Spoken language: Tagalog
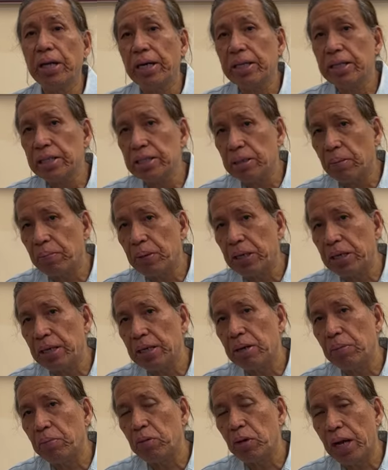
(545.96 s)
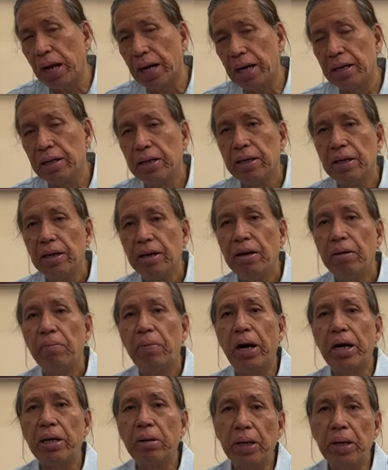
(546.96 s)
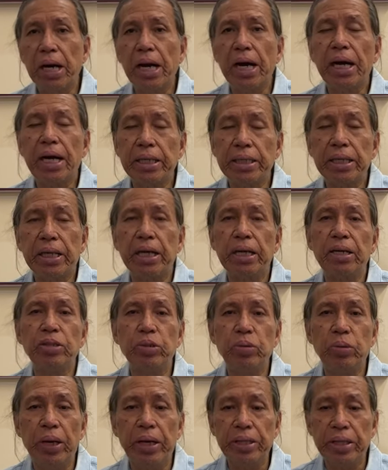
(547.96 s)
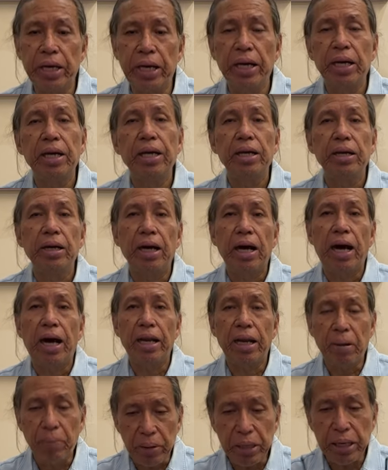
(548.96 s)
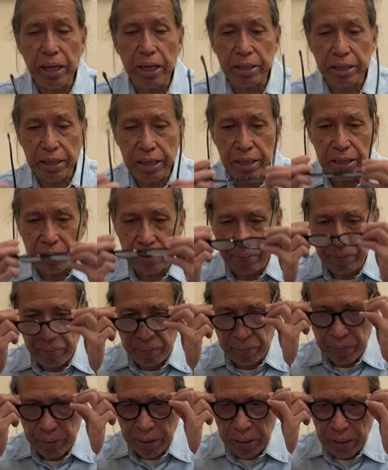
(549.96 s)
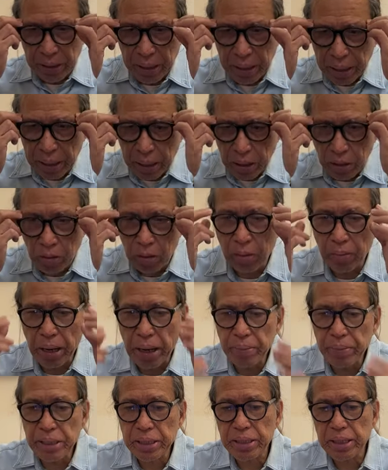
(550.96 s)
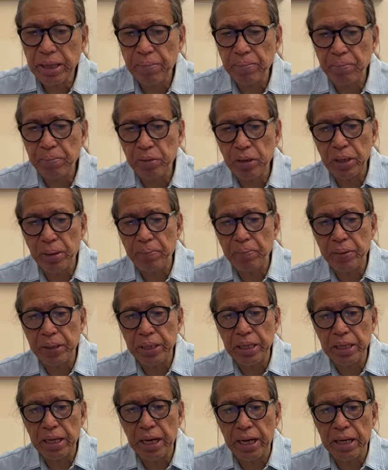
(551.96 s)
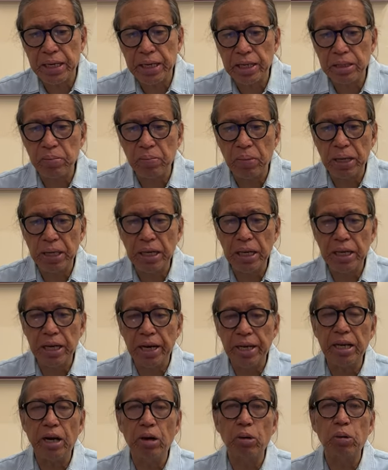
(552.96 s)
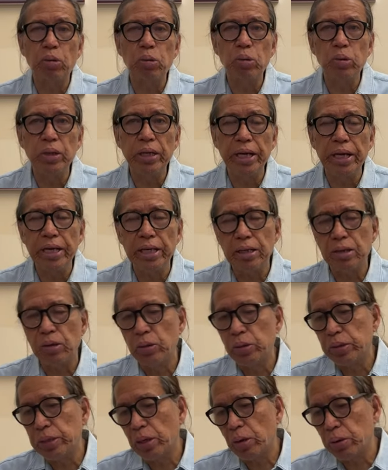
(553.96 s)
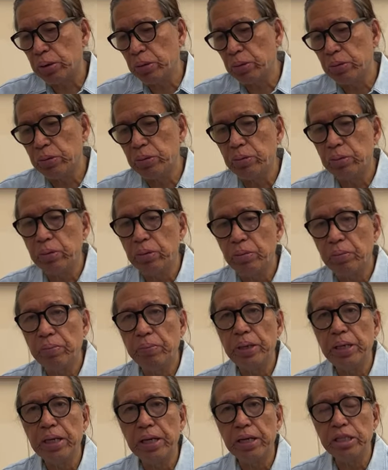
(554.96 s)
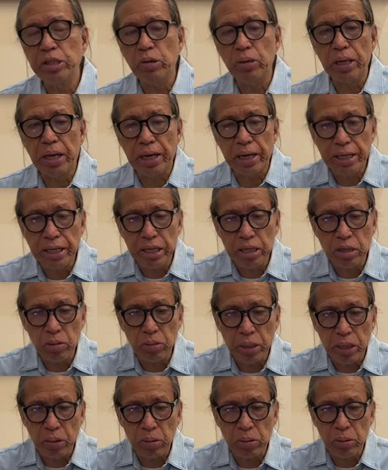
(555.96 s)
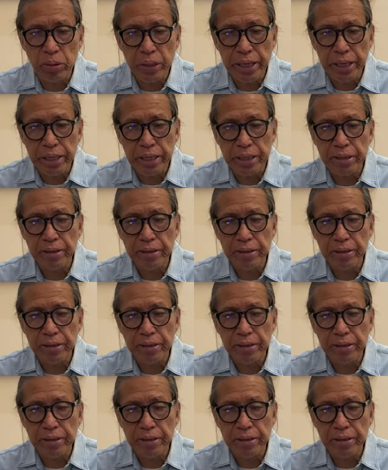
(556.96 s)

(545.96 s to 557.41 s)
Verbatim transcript: natin sa pinggan na pula? Paano makakatrack ng swerte? Alamin natin. Gumamit ng pulang pinggan at maglagay ng uling. O nako, yung pinggan nyo, lalagay nyo ng uling.